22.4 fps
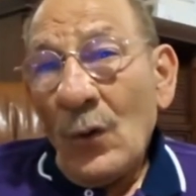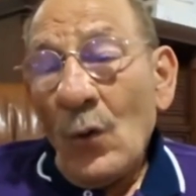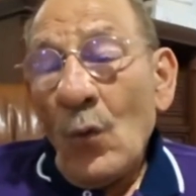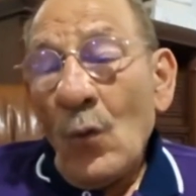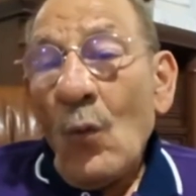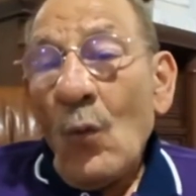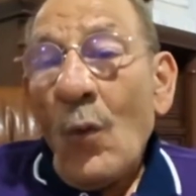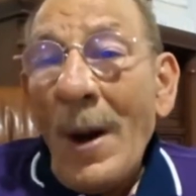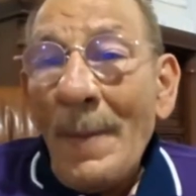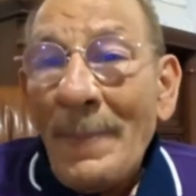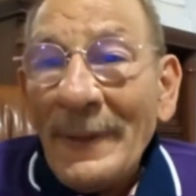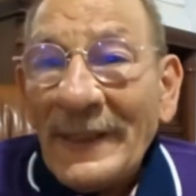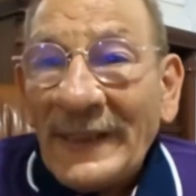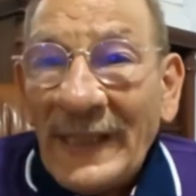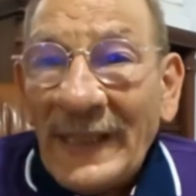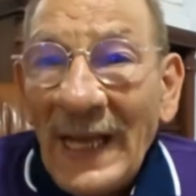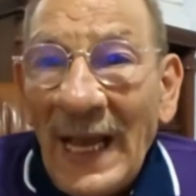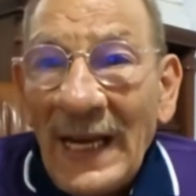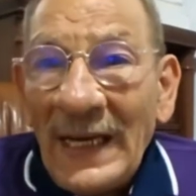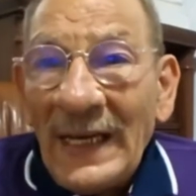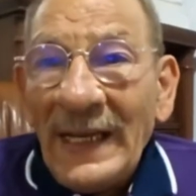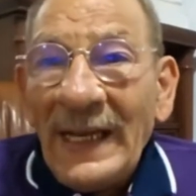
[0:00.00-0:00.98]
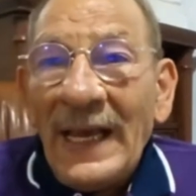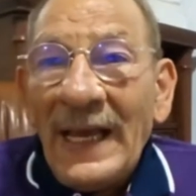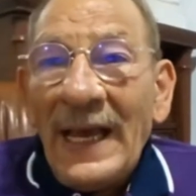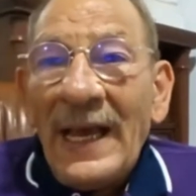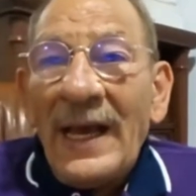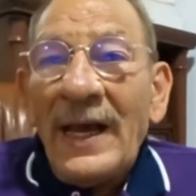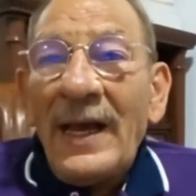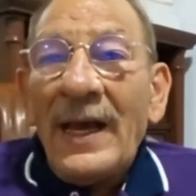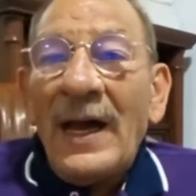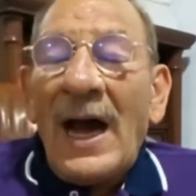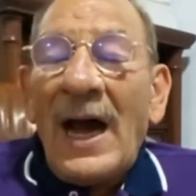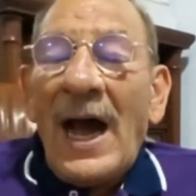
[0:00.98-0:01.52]
وبالتالي
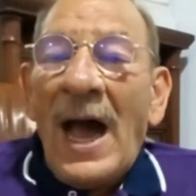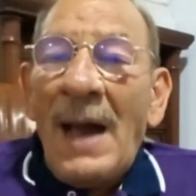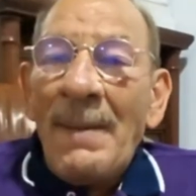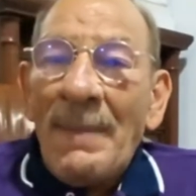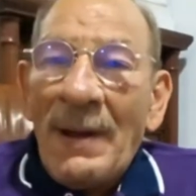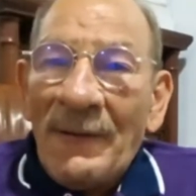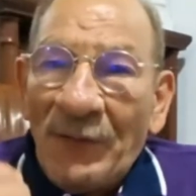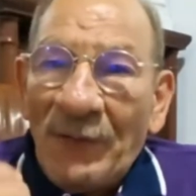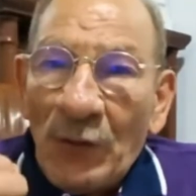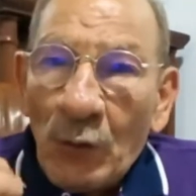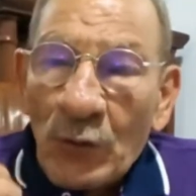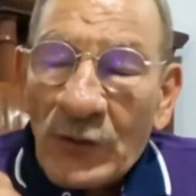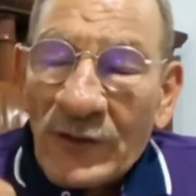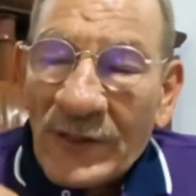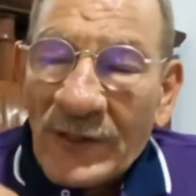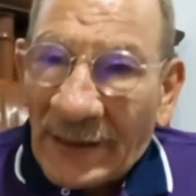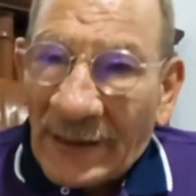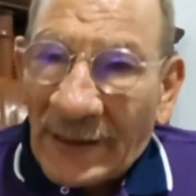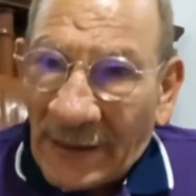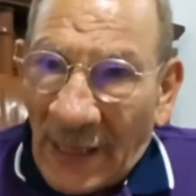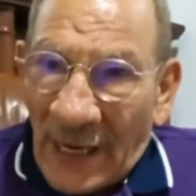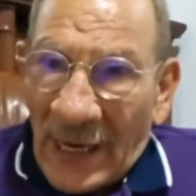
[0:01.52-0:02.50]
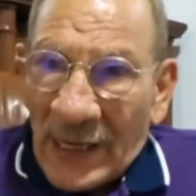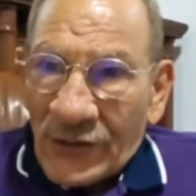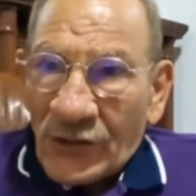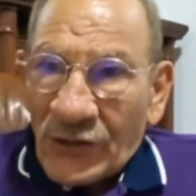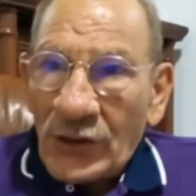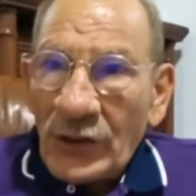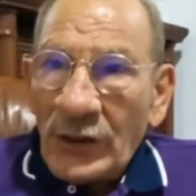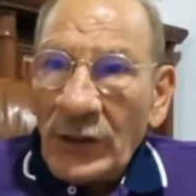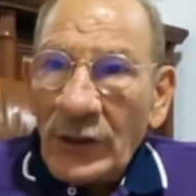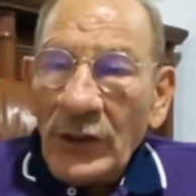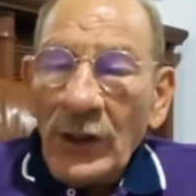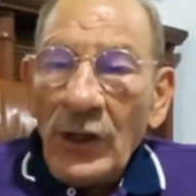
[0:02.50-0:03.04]
عام
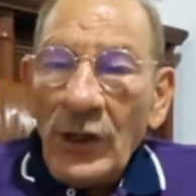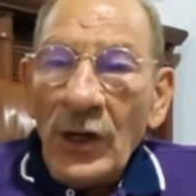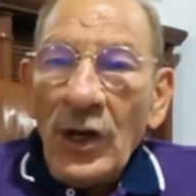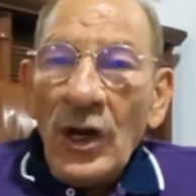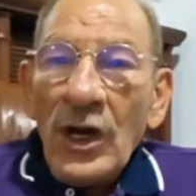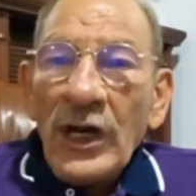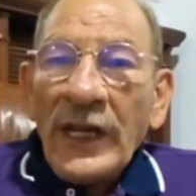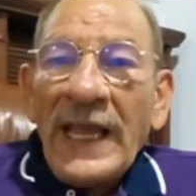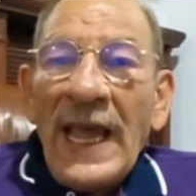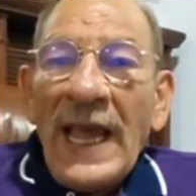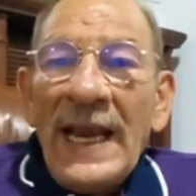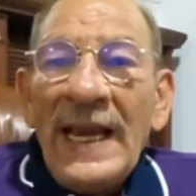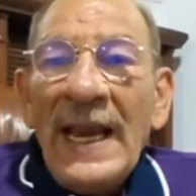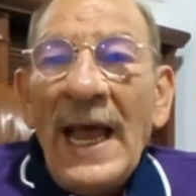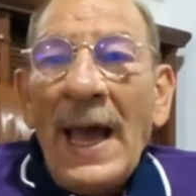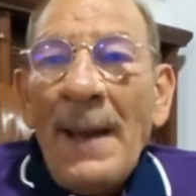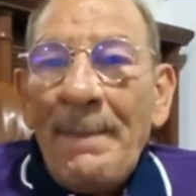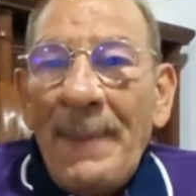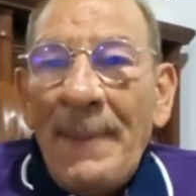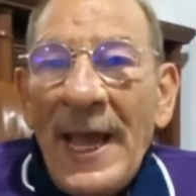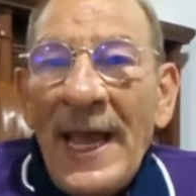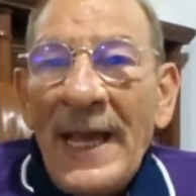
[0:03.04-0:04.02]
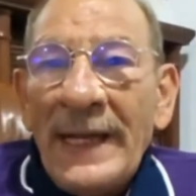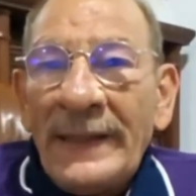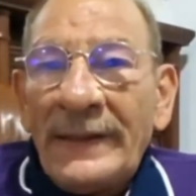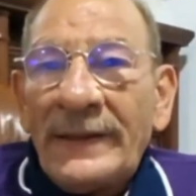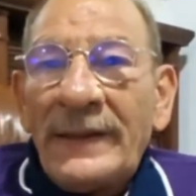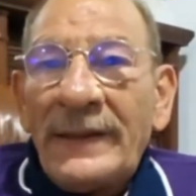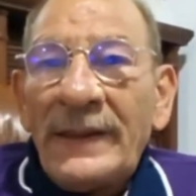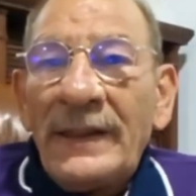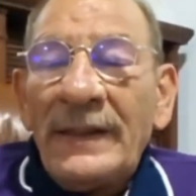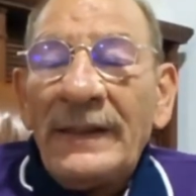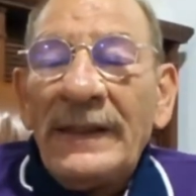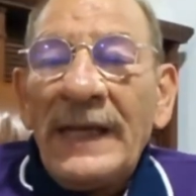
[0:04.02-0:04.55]
2019 كان العباد
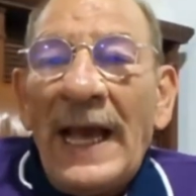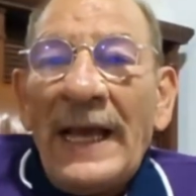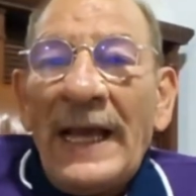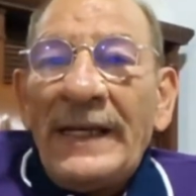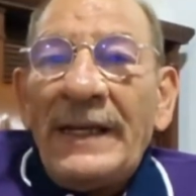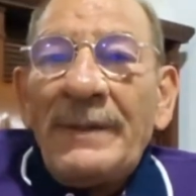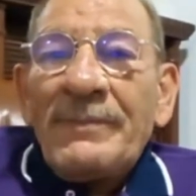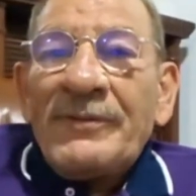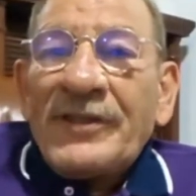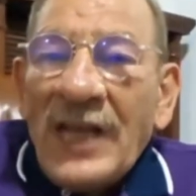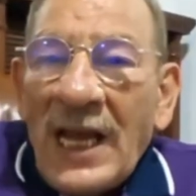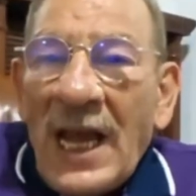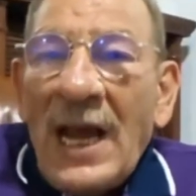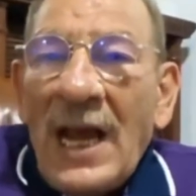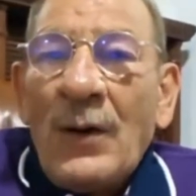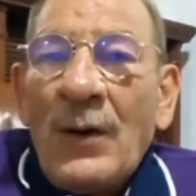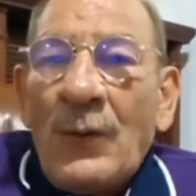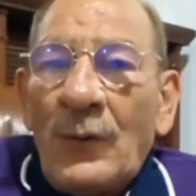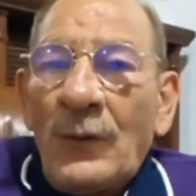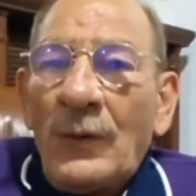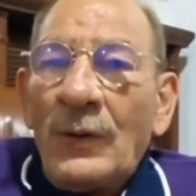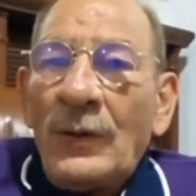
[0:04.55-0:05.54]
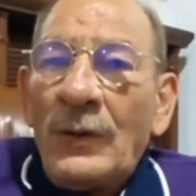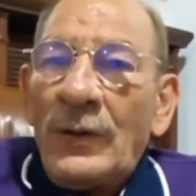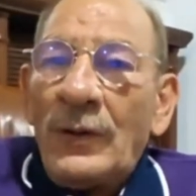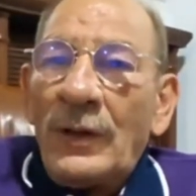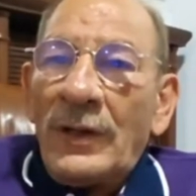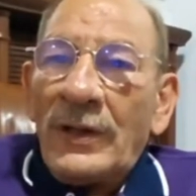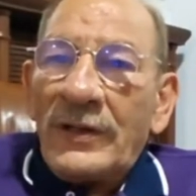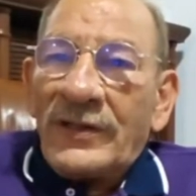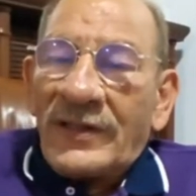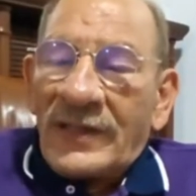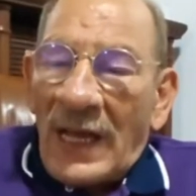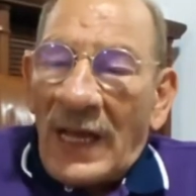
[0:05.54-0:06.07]
يعني مشاو
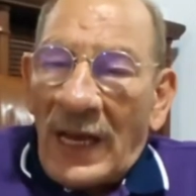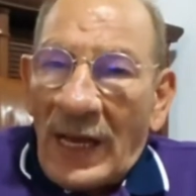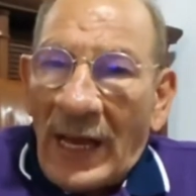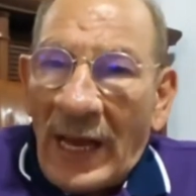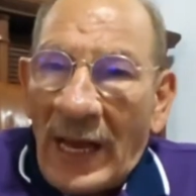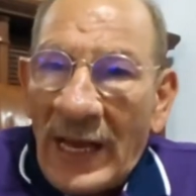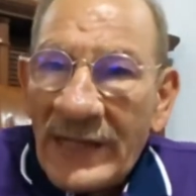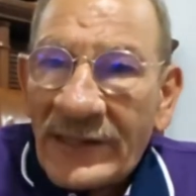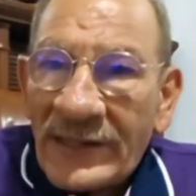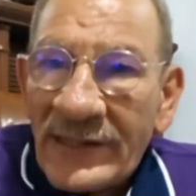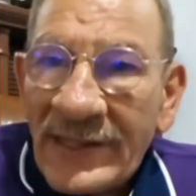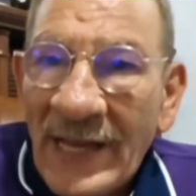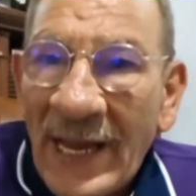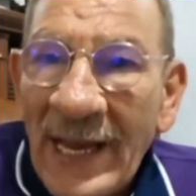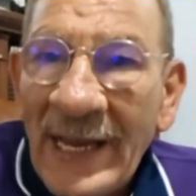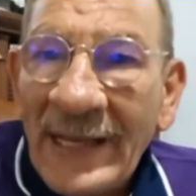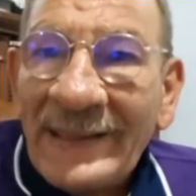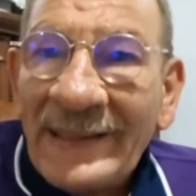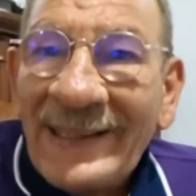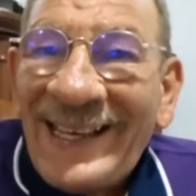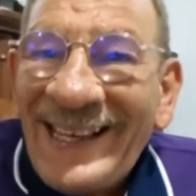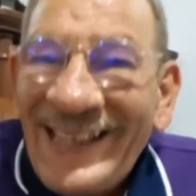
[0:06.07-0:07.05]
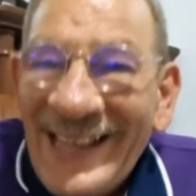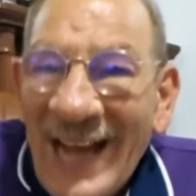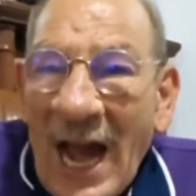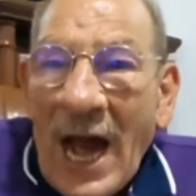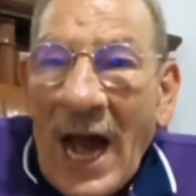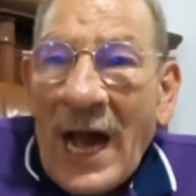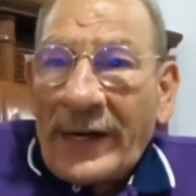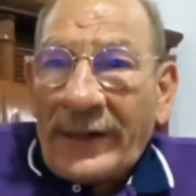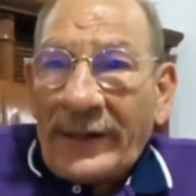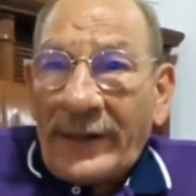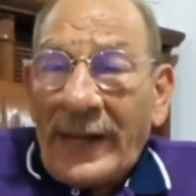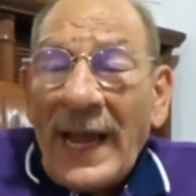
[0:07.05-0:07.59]
قيس سعيد
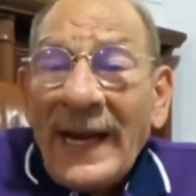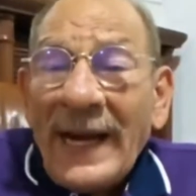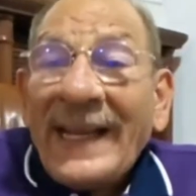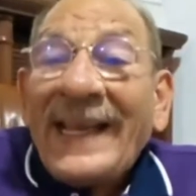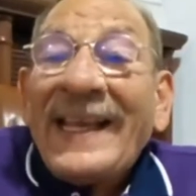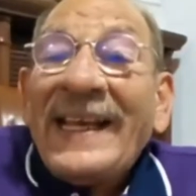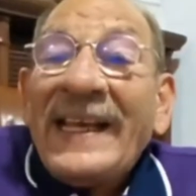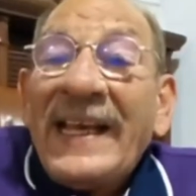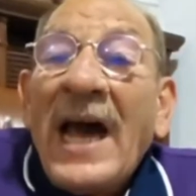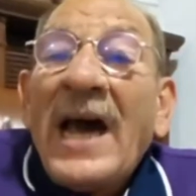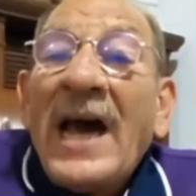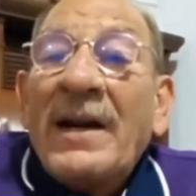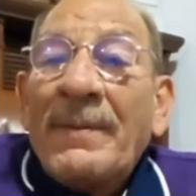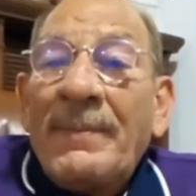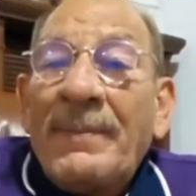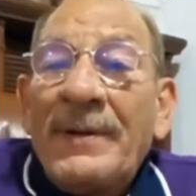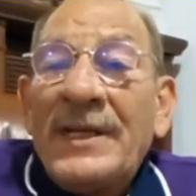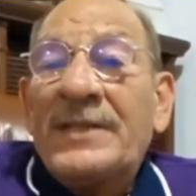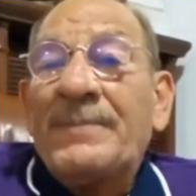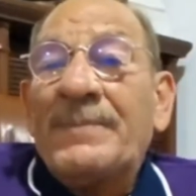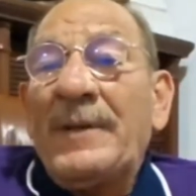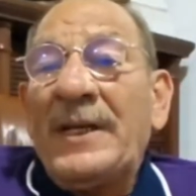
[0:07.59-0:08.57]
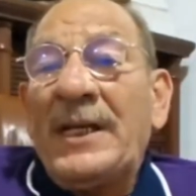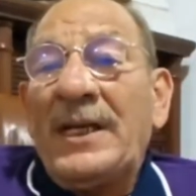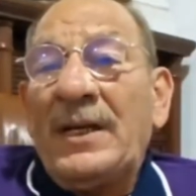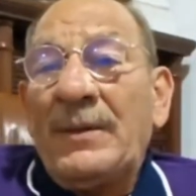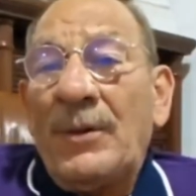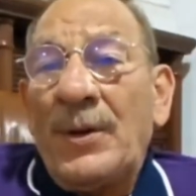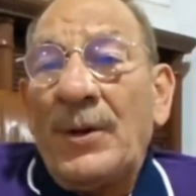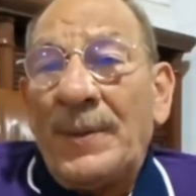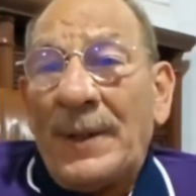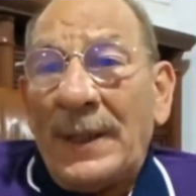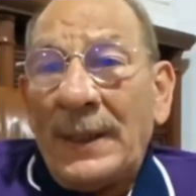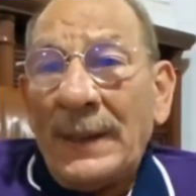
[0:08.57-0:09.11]
خيار كان خيار بالنسبه لي
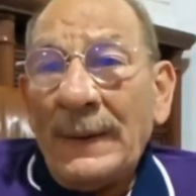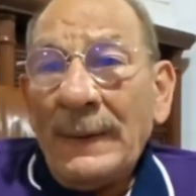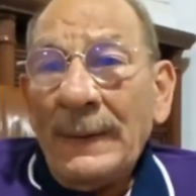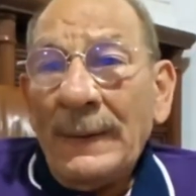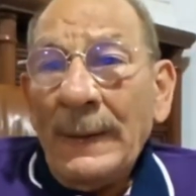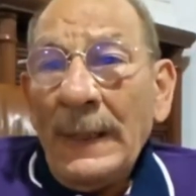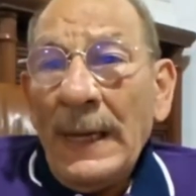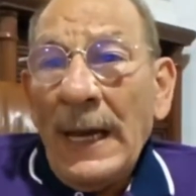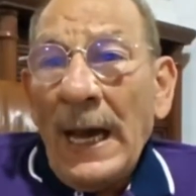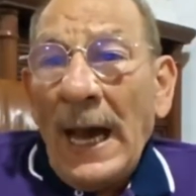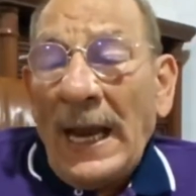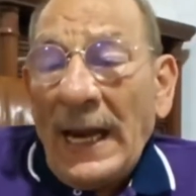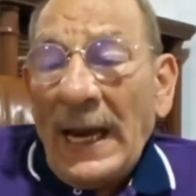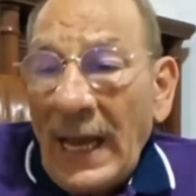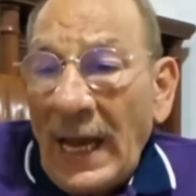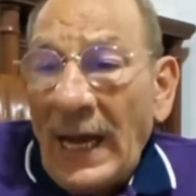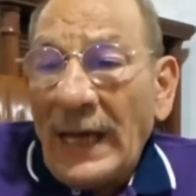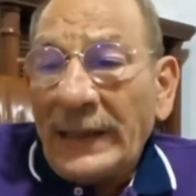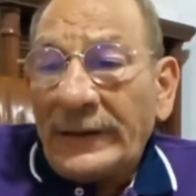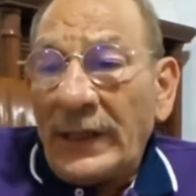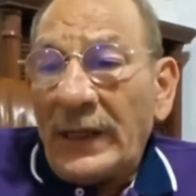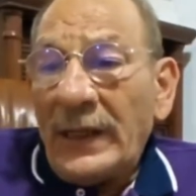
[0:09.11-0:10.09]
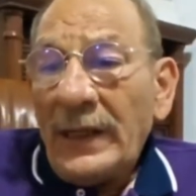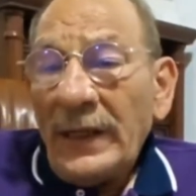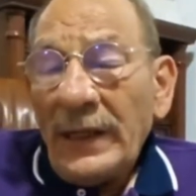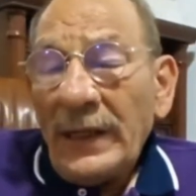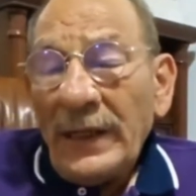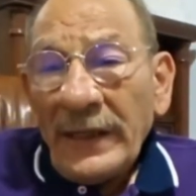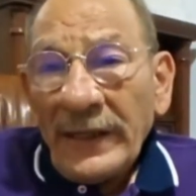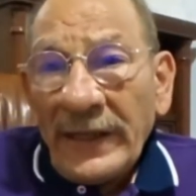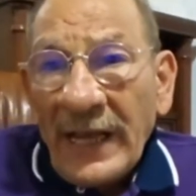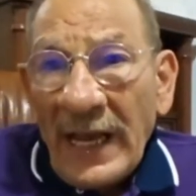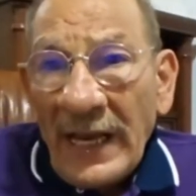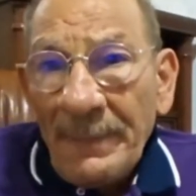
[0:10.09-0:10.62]
هو على خاطر
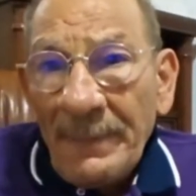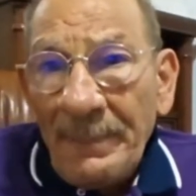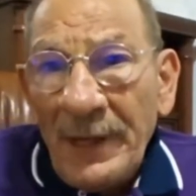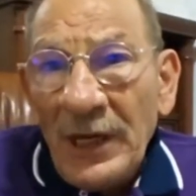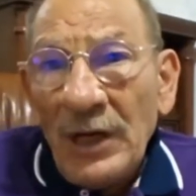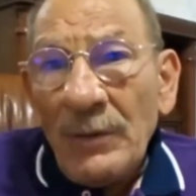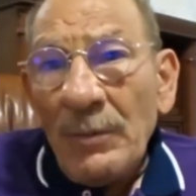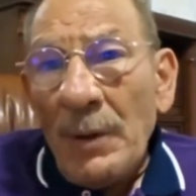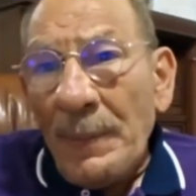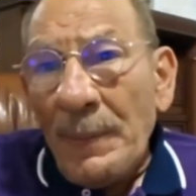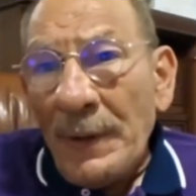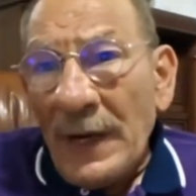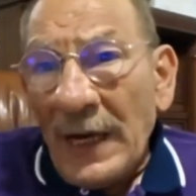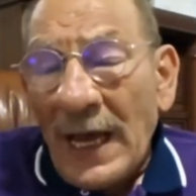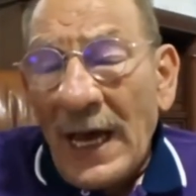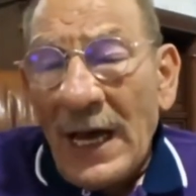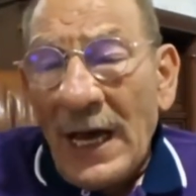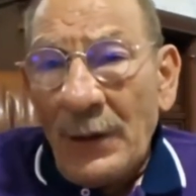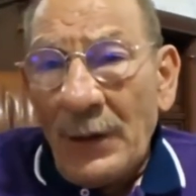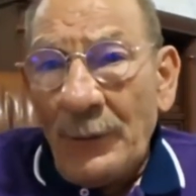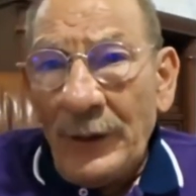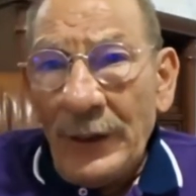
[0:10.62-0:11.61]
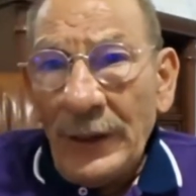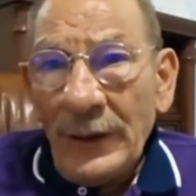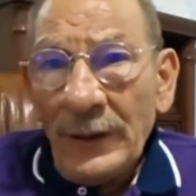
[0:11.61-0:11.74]
كان بينهم وبين القروي